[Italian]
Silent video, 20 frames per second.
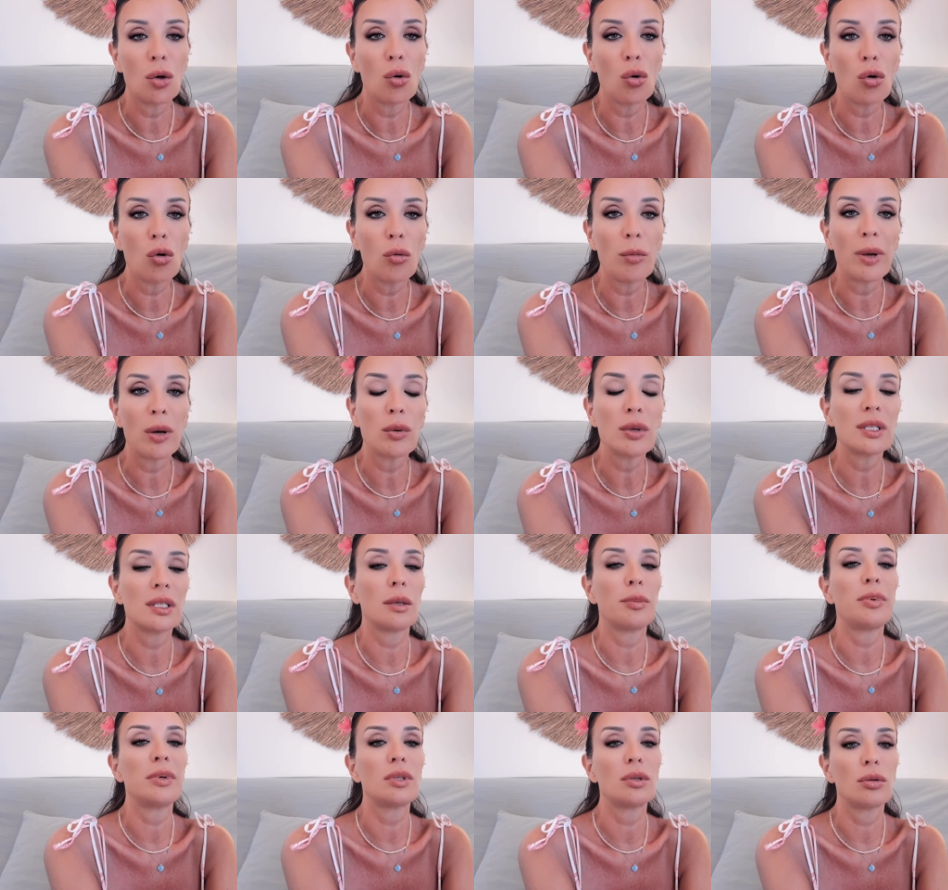come questa
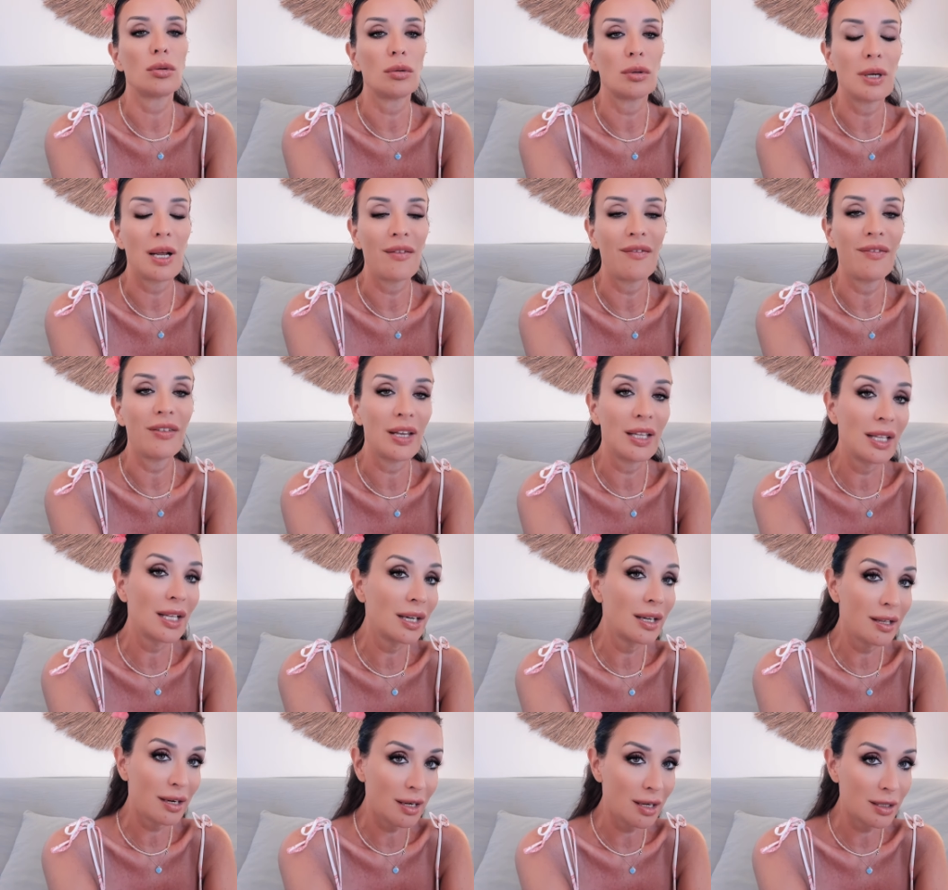persona vede
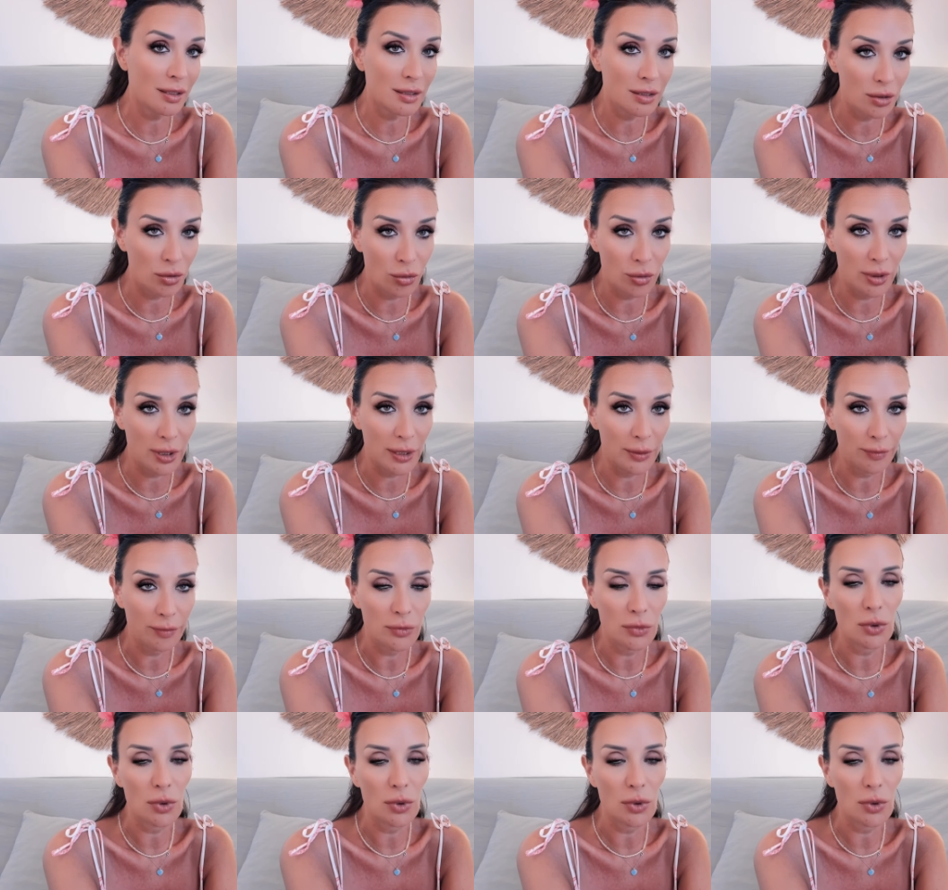le relazioni.